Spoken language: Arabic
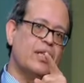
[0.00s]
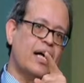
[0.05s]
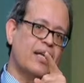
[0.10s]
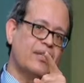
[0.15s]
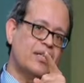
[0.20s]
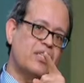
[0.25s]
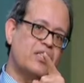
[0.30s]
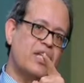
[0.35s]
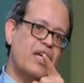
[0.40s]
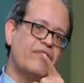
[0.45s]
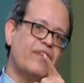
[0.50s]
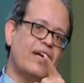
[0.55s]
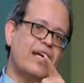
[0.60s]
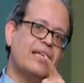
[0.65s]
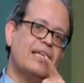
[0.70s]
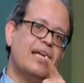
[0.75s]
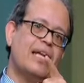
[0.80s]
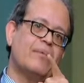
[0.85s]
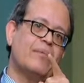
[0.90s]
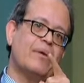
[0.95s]
حضرتك شايفه
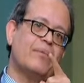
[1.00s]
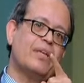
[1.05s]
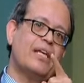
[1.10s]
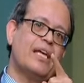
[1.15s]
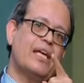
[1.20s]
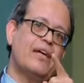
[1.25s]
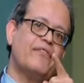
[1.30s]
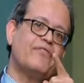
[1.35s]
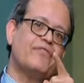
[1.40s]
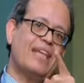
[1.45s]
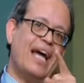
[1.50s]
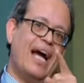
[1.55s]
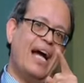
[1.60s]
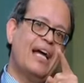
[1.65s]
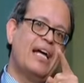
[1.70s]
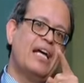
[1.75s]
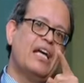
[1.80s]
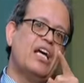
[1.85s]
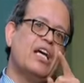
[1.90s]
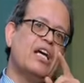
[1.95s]
كده لما بيجي يفتح
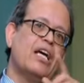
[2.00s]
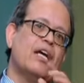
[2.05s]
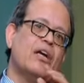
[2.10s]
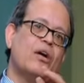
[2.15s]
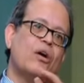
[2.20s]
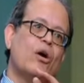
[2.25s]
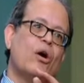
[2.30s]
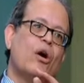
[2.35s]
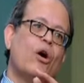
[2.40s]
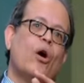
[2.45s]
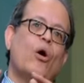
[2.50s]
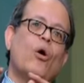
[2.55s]
حتى الباب